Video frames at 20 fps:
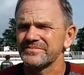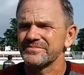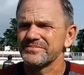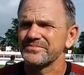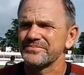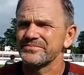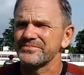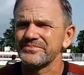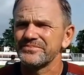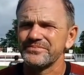
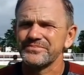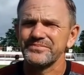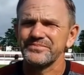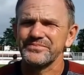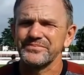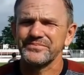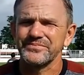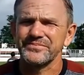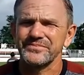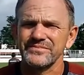Um jogo
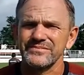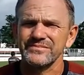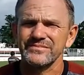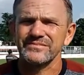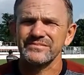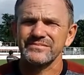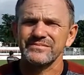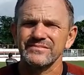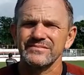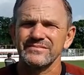
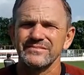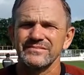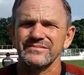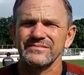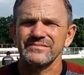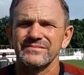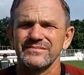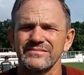difícil para o Calcaia.